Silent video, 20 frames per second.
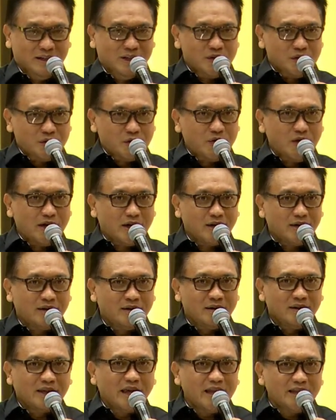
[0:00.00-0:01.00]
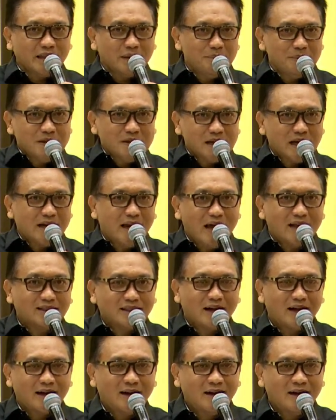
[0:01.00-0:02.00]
Saudara, kita bisa datang.